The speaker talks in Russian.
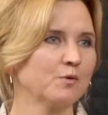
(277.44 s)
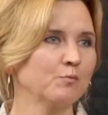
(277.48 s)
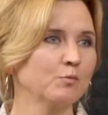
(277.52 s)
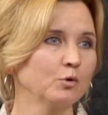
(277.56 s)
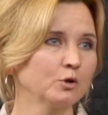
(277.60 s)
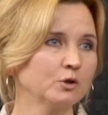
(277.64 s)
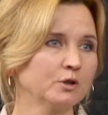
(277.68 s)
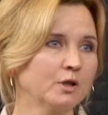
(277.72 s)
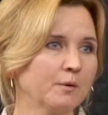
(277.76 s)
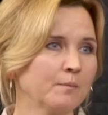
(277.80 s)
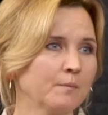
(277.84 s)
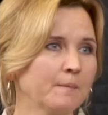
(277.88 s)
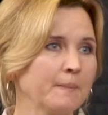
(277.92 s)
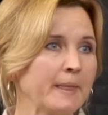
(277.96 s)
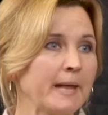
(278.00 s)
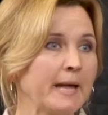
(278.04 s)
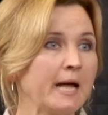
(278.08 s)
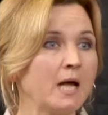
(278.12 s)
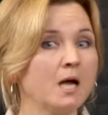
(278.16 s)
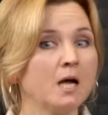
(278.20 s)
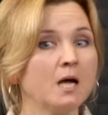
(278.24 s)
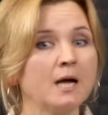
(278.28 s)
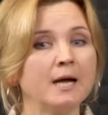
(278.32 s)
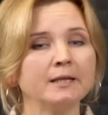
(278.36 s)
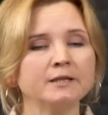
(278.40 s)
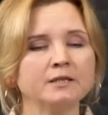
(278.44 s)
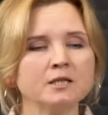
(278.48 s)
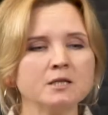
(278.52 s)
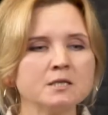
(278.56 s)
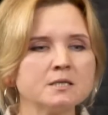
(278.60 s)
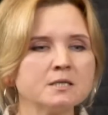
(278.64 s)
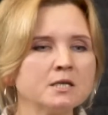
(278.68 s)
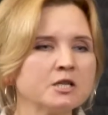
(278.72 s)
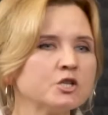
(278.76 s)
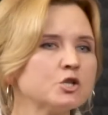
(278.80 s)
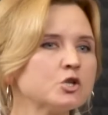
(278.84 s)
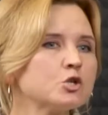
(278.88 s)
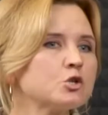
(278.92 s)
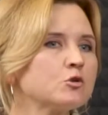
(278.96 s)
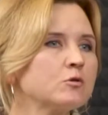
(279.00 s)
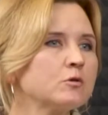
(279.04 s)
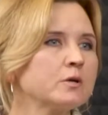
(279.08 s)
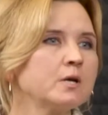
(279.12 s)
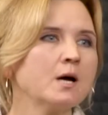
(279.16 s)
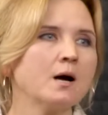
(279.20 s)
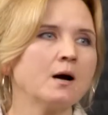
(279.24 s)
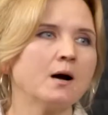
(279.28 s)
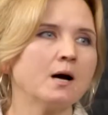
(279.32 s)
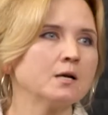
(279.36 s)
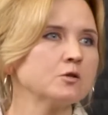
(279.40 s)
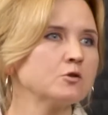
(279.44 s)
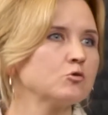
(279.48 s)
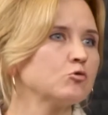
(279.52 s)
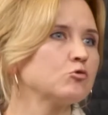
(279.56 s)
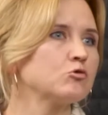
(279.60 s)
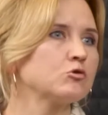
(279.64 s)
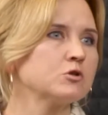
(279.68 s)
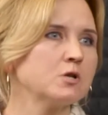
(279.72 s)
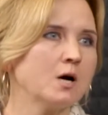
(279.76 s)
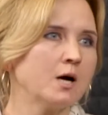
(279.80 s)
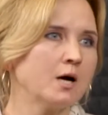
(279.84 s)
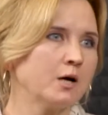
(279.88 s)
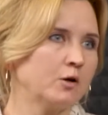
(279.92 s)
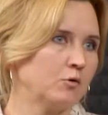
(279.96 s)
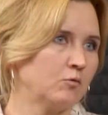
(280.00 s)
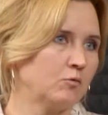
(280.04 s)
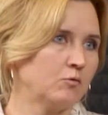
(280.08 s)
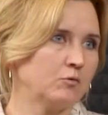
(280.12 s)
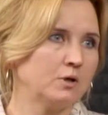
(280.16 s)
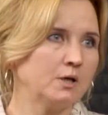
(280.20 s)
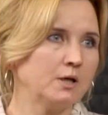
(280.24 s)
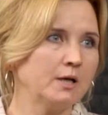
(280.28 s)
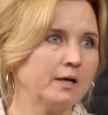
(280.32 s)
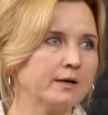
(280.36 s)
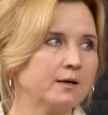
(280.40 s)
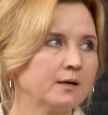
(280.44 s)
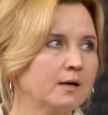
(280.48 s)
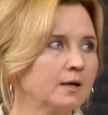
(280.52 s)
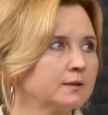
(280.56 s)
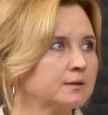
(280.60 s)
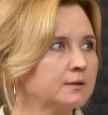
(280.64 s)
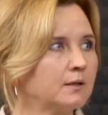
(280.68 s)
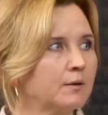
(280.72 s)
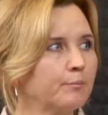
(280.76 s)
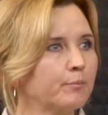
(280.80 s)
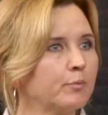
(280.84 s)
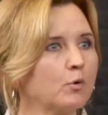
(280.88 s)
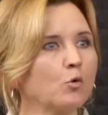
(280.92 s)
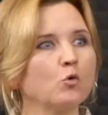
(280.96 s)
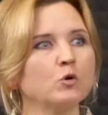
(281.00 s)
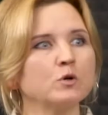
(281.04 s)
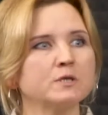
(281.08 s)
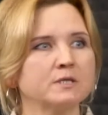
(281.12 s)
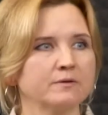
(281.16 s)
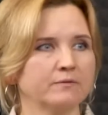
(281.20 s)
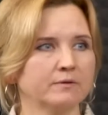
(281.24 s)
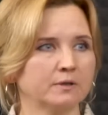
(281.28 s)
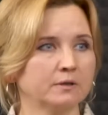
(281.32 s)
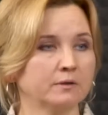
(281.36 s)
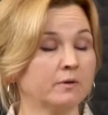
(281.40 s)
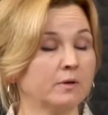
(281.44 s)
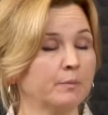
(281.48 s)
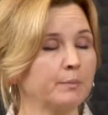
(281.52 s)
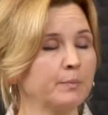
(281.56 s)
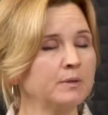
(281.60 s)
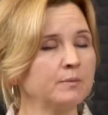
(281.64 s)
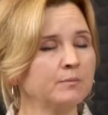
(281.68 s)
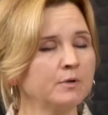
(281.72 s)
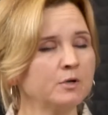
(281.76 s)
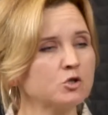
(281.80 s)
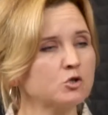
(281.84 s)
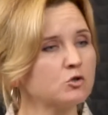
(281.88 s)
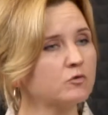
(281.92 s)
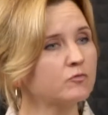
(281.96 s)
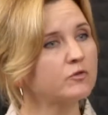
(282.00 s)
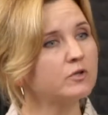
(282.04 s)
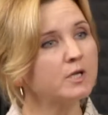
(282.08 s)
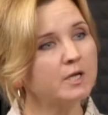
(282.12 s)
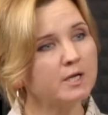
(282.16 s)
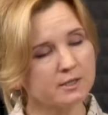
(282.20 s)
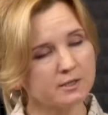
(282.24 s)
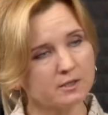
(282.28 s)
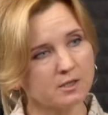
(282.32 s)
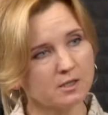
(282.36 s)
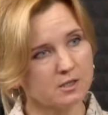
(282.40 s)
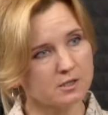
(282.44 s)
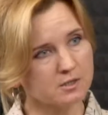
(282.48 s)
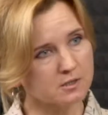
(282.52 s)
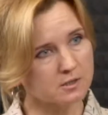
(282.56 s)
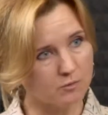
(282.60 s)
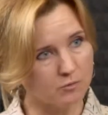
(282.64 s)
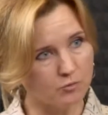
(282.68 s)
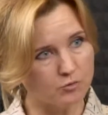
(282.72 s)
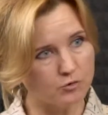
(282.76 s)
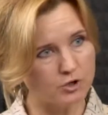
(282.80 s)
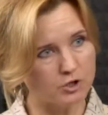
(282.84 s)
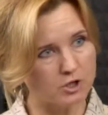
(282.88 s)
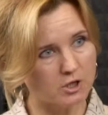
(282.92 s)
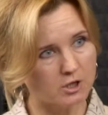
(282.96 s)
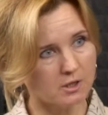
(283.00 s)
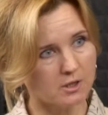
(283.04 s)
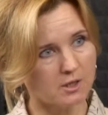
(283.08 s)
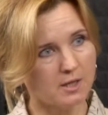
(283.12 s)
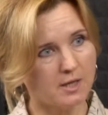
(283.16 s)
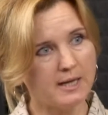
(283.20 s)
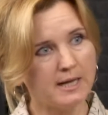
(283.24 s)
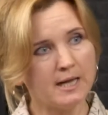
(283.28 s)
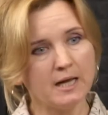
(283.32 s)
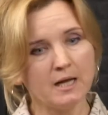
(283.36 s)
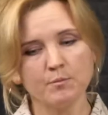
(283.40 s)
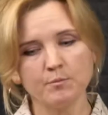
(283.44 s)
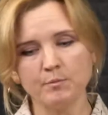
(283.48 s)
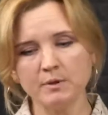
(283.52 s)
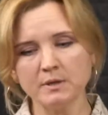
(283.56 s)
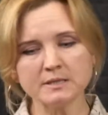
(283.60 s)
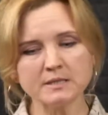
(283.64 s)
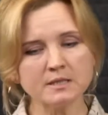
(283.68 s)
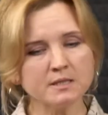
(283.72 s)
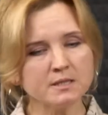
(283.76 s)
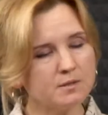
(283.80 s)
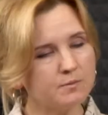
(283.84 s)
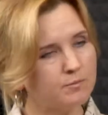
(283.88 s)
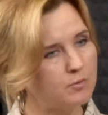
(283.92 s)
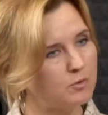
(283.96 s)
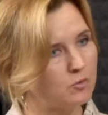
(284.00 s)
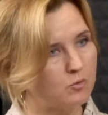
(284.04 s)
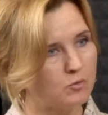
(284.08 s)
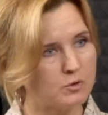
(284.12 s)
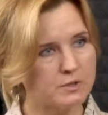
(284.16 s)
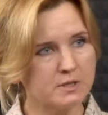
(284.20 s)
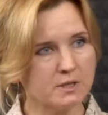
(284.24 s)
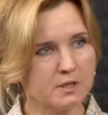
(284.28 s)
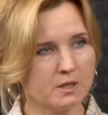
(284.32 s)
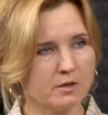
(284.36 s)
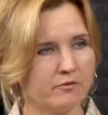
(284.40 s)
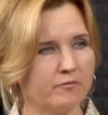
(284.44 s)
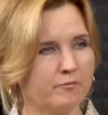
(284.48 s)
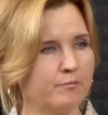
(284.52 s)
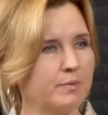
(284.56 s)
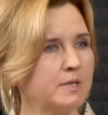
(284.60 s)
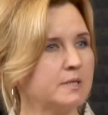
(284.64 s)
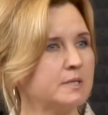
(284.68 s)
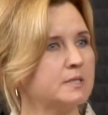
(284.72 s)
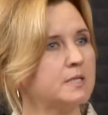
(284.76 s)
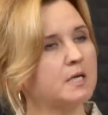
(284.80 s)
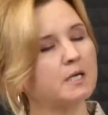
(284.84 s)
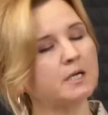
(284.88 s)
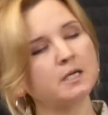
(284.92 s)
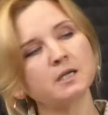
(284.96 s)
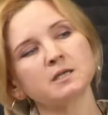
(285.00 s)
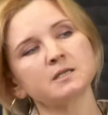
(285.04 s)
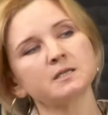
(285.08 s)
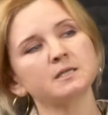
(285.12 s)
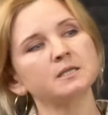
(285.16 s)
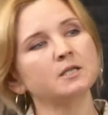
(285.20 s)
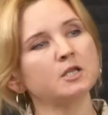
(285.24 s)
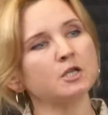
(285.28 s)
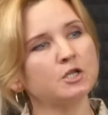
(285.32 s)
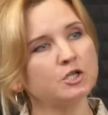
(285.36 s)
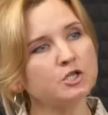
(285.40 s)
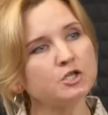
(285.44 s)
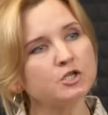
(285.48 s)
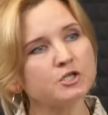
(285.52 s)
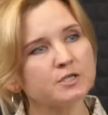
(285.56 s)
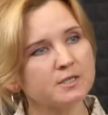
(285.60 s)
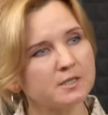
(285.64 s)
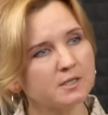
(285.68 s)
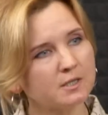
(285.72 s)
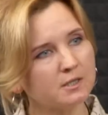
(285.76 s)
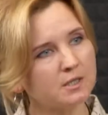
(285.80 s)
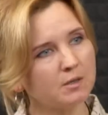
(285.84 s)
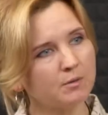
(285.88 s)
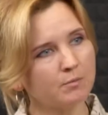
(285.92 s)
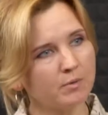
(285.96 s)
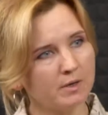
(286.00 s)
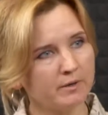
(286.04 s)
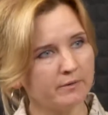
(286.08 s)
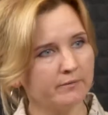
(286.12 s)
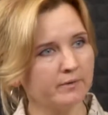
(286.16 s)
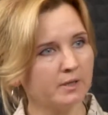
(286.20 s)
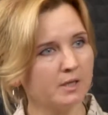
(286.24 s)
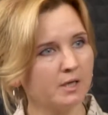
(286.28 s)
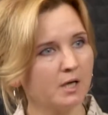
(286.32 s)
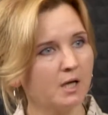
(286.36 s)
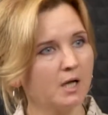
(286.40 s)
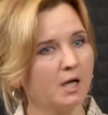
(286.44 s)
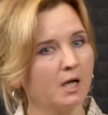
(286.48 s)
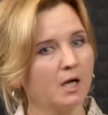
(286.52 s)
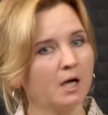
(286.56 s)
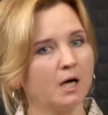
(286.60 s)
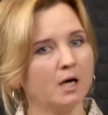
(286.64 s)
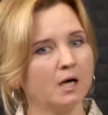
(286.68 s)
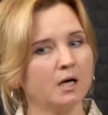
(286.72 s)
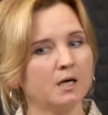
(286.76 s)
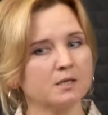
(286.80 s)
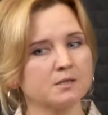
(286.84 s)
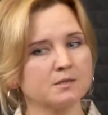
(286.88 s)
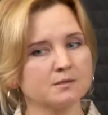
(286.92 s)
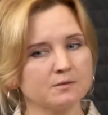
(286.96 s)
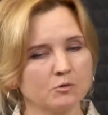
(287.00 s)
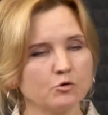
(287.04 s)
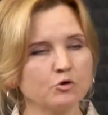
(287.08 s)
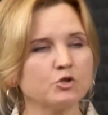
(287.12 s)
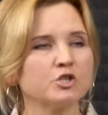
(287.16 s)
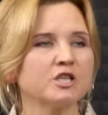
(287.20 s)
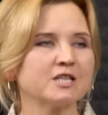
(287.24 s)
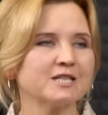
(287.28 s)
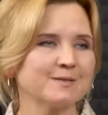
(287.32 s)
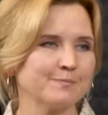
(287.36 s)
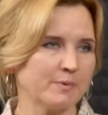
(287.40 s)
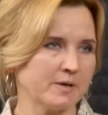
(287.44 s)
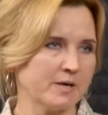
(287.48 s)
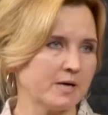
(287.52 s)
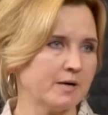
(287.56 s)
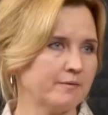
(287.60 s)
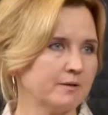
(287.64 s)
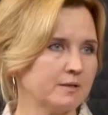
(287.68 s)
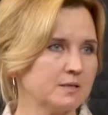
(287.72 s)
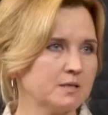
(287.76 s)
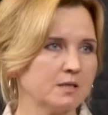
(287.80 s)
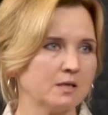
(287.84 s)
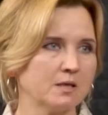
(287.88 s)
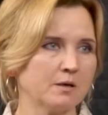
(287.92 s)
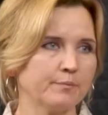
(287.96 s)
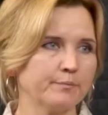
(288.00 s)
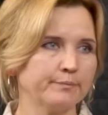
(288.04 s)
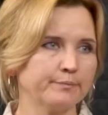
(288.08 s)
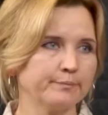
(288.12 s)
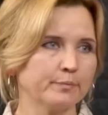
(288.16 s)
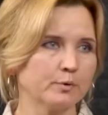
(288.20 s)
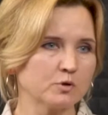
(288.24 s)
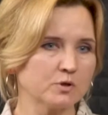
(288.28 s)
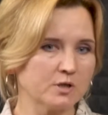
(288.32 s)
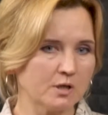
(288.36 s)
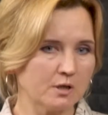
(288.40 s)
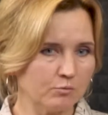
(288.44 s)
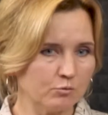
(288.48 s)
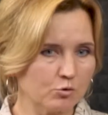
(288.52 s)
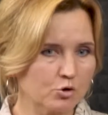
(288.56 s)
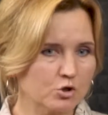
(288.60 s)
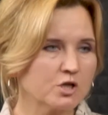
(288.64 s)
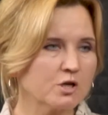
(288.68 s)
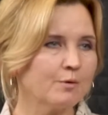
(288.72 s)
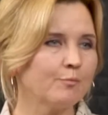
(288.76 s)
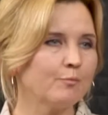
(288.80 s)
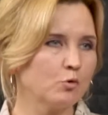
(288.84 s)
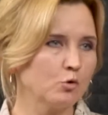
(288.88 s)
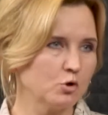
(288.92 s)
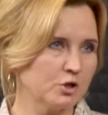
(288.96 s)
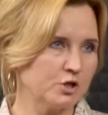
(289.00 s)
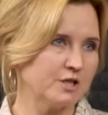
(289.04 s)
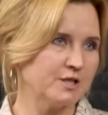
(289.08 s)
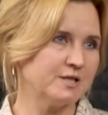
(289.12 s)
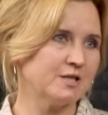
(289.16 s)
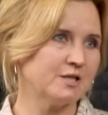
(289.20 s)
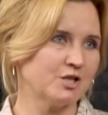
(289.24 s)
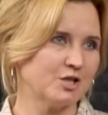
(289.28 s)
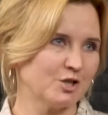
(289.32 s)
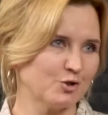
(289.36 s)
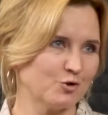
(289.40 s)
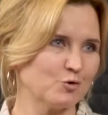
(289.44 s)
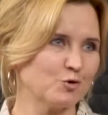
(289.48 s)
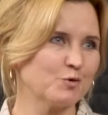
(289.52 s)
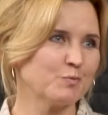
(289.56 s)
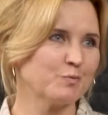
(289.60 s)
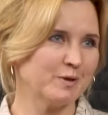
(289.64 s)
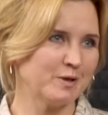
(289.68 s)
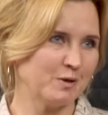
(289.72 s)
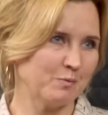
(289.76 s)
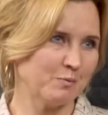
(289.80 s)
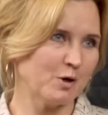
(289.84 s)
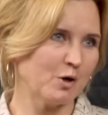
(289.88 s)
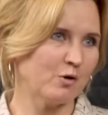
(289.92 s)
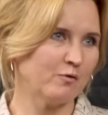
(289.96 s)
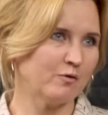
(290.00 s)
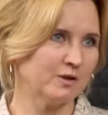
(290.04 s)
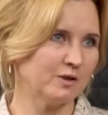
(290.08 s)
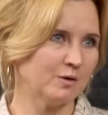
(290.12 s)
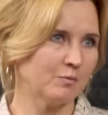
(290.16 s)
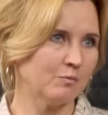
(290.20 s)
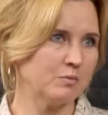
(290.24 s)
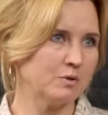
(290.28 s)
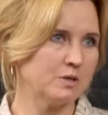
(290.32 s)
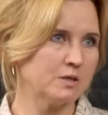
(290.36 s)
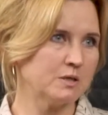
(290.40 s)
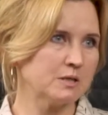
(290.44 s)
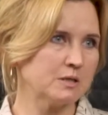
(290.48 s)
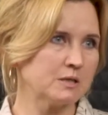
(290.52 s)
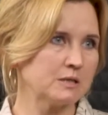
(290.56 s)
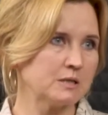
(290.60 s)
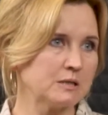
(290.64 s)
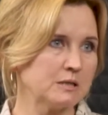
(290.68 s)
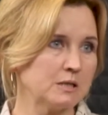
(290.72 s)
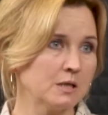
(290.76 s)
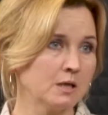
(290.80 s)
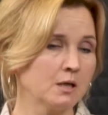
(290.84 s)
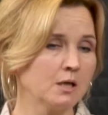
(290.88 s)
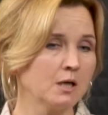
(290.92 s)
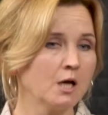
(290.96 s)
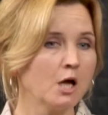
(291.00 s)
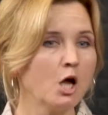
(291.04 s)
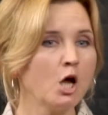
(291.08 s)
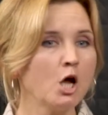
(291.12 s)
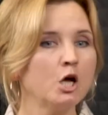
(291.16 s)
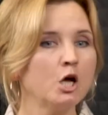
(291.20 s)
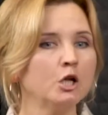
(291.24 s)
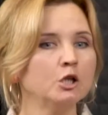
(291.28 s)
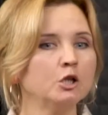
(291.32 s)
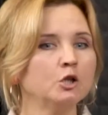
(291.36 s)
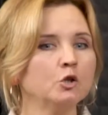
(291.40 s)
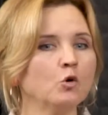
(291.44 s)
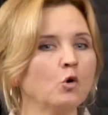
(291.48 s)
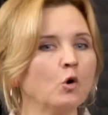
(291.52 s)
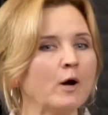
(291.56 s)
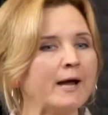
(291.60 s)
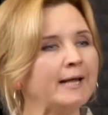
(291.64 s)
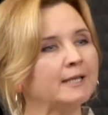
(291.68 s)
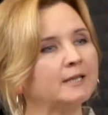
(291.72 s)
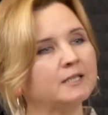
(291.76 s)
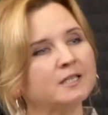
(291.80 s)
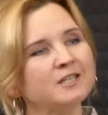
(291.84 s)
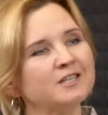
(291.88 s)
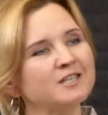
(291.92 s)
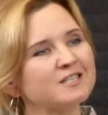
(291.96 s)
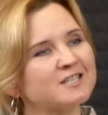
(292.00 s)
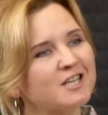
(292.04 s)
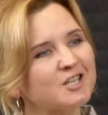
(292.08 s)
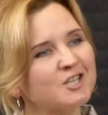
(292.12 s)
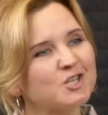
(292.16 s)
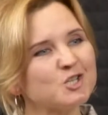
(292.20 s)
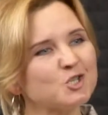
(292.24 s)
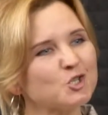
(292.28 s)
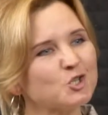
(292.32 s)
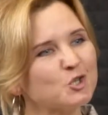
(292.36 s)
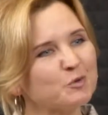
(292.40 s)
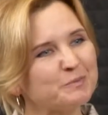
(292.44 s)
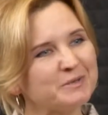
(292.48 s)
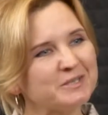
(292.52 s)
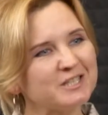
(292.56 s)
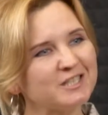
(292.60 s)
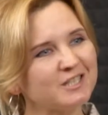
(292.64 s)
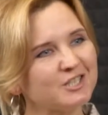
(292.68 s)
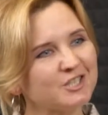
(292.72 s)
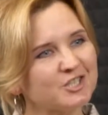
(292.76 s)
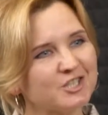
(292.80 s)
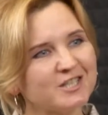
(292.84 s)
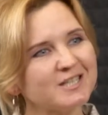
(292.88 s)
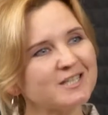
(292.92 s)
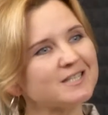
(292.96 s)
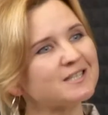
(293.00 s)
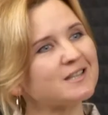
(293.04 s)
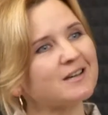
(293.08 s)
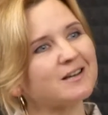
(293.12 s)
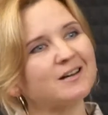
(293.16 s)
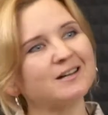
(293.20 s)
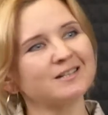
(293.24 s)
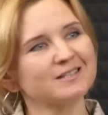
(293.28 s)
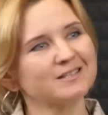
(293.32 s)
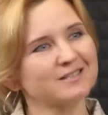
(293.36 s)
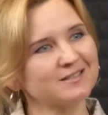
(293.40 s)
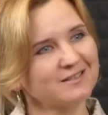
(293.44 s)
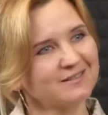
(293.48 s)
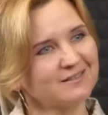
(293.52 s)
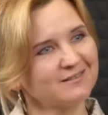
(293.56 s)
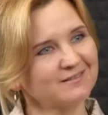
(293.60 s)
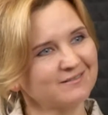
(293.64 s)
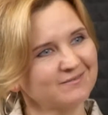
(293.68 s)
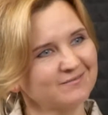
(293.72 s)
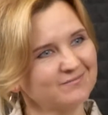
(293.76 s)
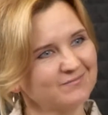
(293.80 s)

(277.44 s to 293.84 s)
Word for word: работаем. Это не значит, что я осуждаю или как-то против этого. Я понимаю, что в некоторых случаях без антибиотиков, без неких синтетических добавок а, сложно справиться. Я просто немножко больше сейчас уже понимаю в этом бизнесе. Да? Но это не значит, что мы не должны стараться.